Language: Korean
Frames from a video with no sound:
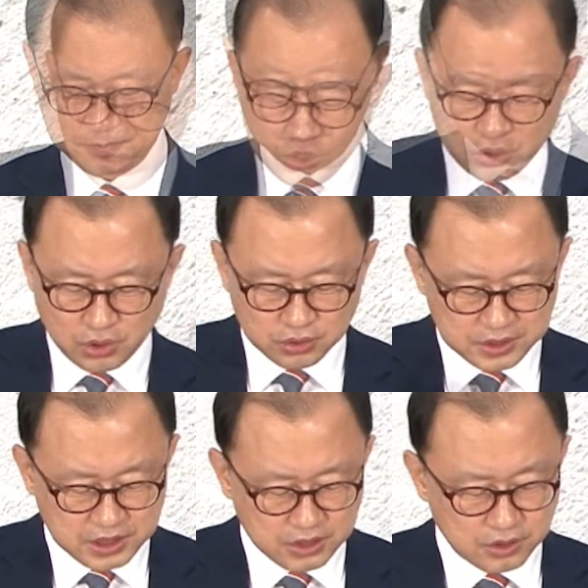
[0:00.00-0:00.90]
역경을
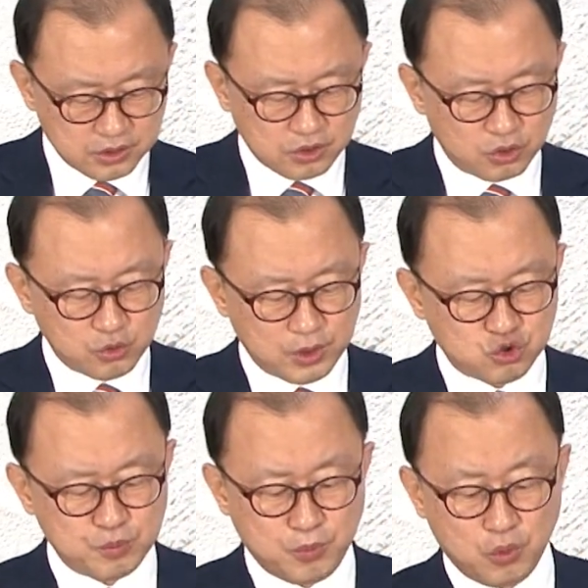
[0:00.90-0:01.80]
이기려는 경로와
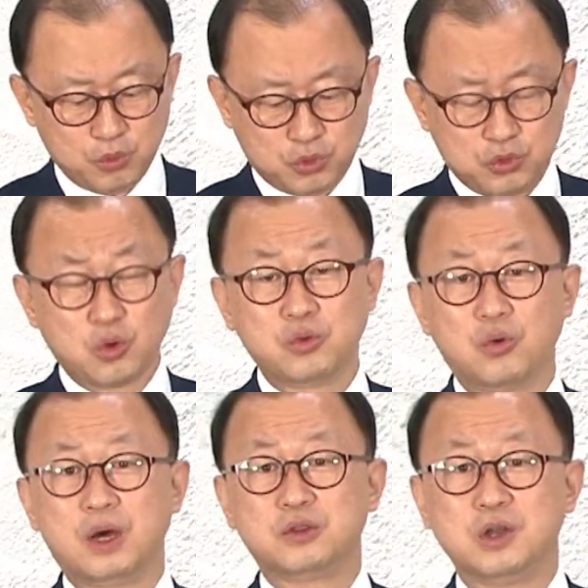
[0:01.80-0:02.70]
축복
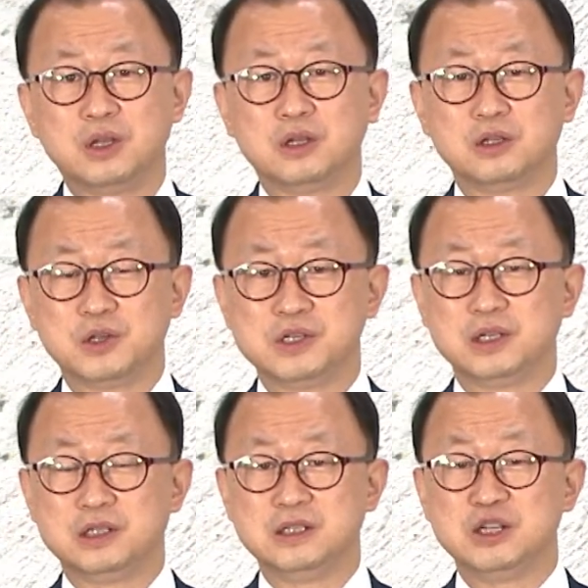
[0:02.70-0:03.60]
통로가 되, 어,
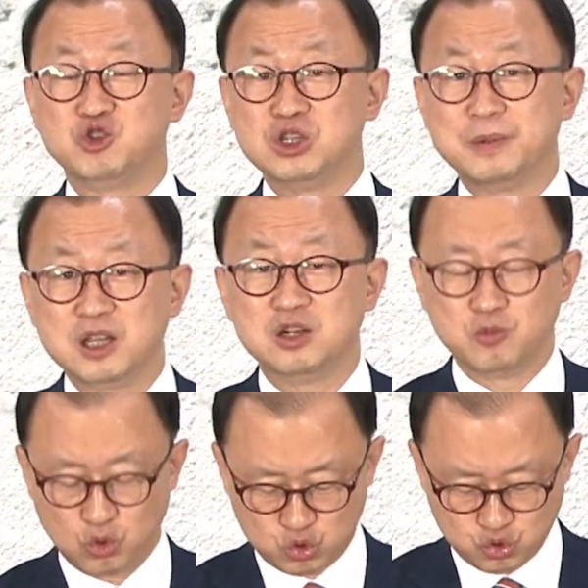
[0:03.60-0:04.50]
되시기를 예수님의
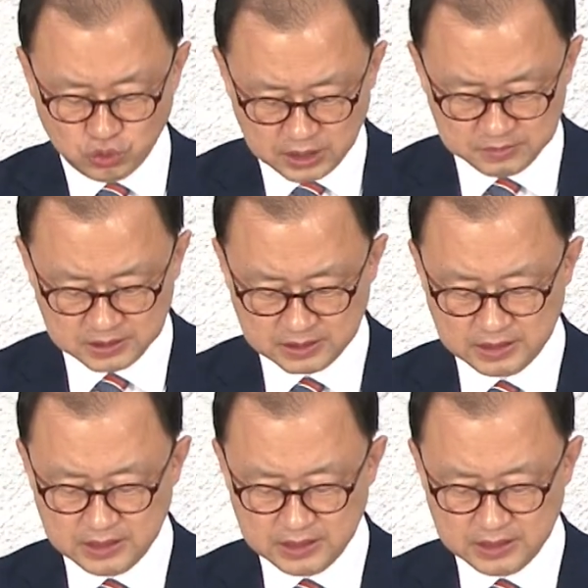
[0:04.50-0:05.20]
이름으로 축원합니다.